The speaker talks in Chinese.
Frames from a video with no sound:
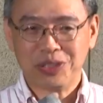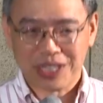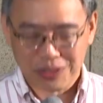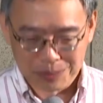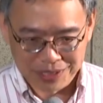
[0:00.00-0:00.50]
就
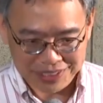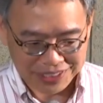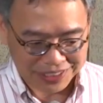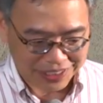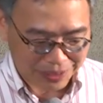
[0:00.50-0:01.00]
在我们的
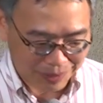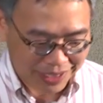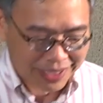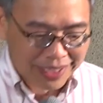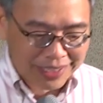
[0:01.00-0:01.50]
课程里
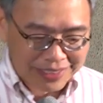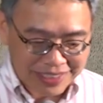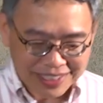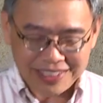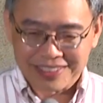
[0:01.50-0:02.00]
面。
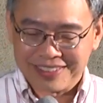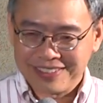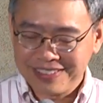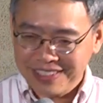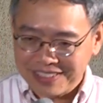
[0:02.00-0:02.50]
这个
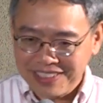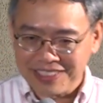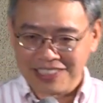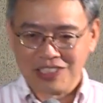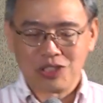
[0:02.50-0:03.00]
这个
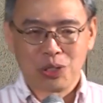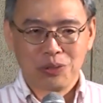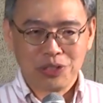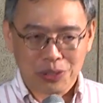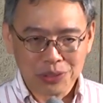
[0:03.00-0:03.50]
定理
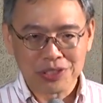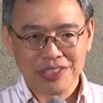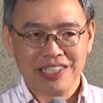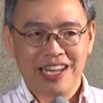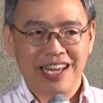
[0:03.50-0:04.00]
从有
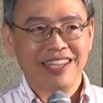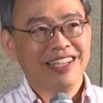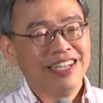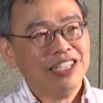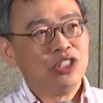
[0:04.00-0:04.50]
史以来。
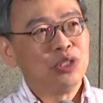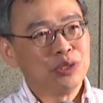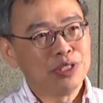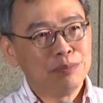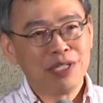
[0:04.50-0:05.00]

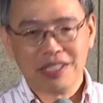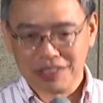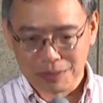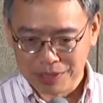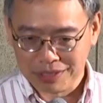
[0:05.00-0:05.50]
就是不可
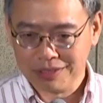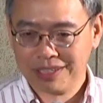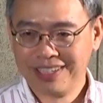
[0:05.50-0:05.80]
证明的，